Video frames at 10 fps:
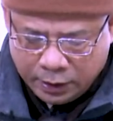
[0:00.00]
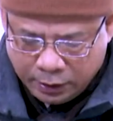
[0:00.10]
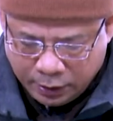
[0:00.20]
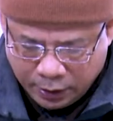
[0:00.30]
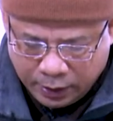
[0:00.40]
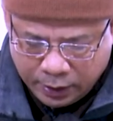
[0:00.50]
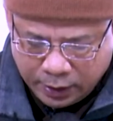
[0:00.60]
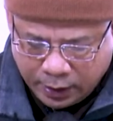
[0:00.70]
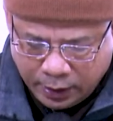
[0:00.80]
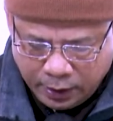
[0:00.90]
những
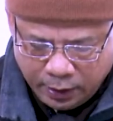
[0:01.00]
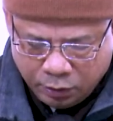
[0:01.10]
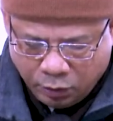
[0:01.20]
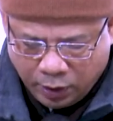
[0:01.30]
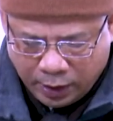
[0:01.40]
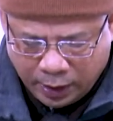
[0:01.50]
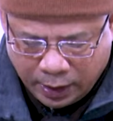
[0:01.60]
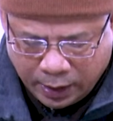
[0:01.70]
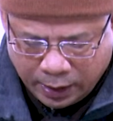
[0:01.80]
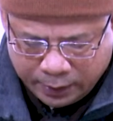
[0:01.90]
cái gọi
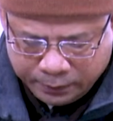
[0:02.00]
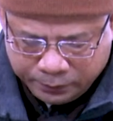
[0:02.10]
là